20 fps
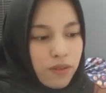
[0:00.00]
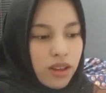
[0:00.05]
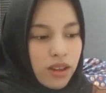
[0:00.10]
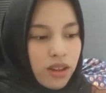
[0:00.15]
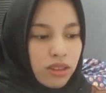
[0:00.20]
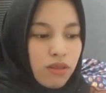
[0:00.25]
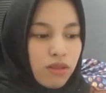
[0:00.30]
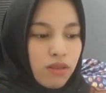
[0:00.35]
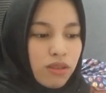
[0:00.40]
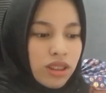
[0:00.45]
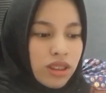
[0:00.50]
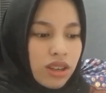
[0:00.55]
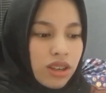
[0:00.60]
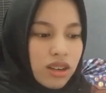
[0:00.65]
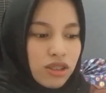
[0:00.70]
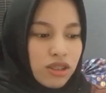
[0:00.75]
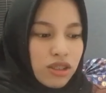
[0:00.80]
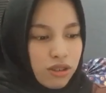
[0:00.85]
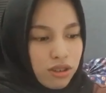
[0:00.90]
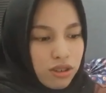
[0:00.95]
atau
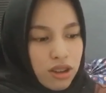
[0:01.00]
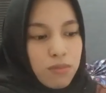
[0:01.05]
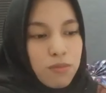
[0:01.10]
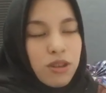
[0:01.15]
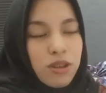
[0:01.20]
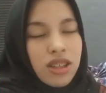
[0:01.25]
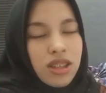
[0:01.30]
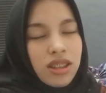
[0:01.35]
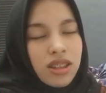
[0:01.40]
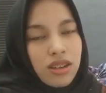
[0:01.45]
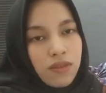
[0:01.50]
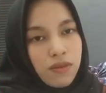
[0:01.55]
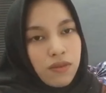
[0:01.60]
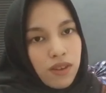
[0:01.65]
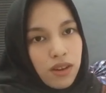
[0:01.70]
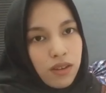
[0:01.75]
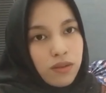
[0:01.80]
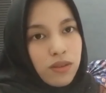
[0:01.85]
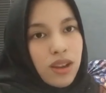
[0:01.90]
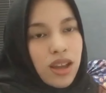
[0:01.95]
International Monetary
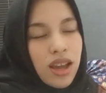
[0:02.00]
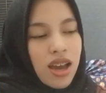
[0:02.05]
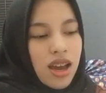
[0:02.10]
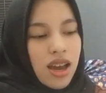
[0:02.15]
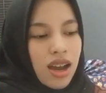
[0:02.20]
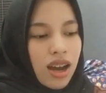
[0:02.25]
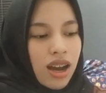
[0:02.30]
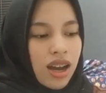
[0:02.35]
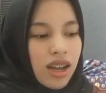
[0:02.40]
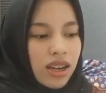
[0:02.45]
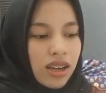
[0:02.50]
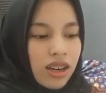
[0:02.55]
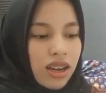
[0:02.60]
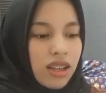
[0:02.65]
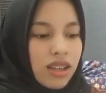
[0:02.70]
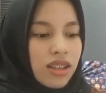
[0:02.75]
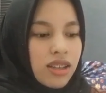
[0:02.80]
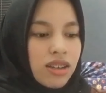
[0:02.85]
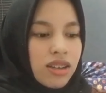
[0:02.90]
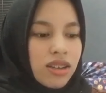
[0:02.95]
Fund
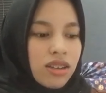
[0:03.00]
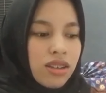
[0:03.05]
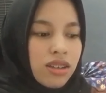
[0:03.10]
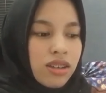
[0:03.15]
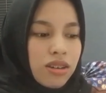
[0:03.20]
karena e,